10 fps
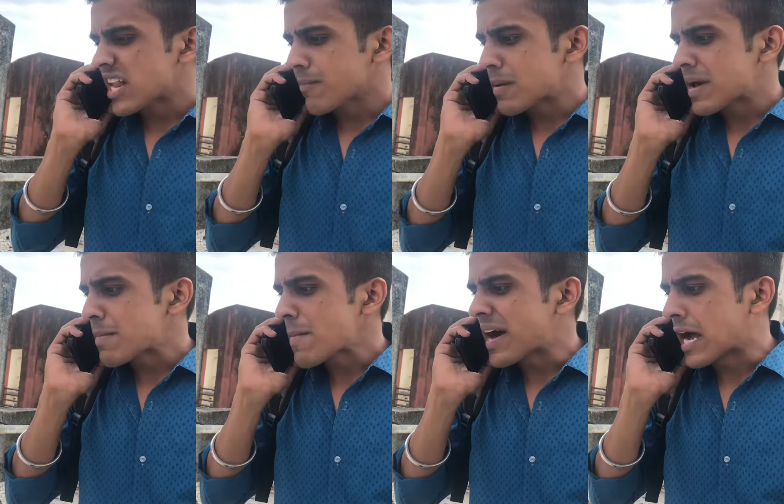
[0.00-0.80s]
रहे अपने बारे
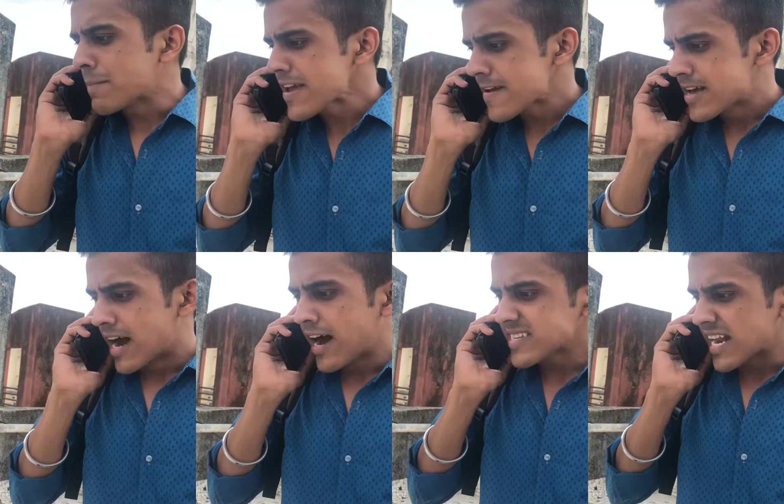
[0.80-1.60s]
में हरामी
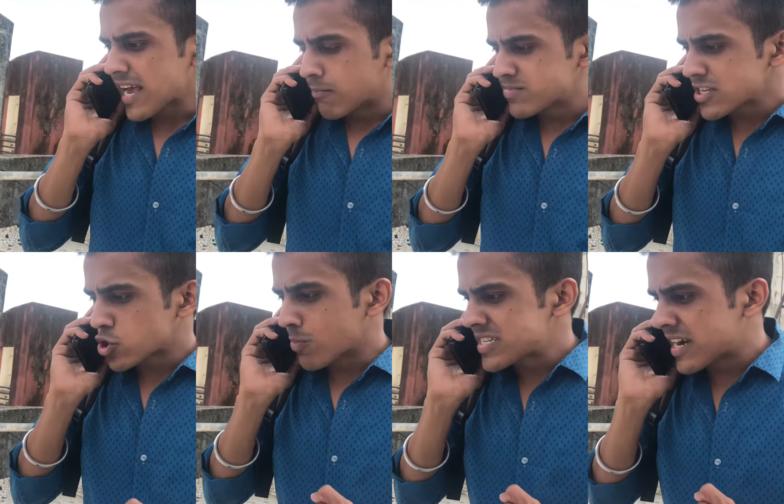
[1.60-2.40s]
हाँ साले हमसे
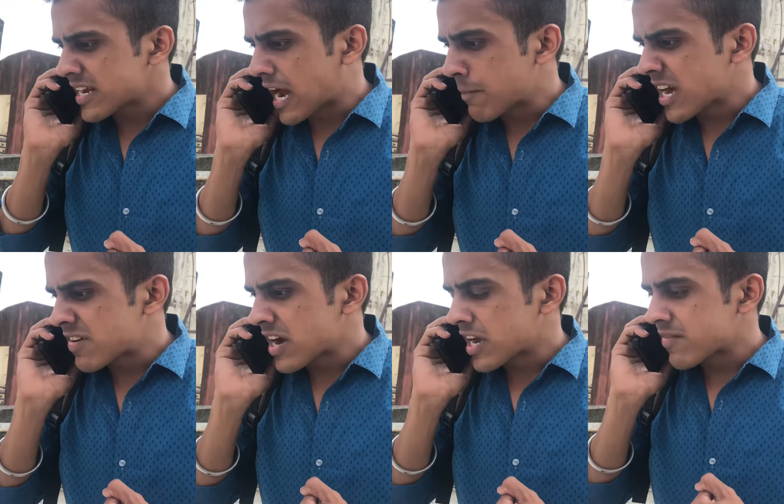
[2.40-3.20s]
24 घंटा काम
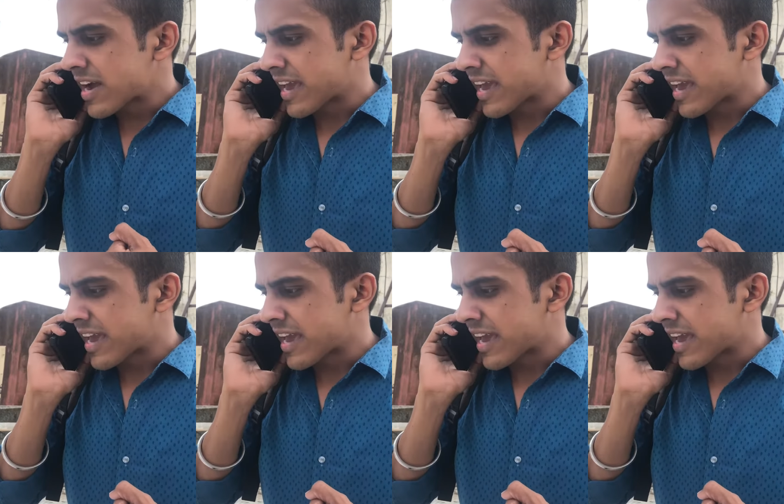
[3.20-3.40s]
करवा करवा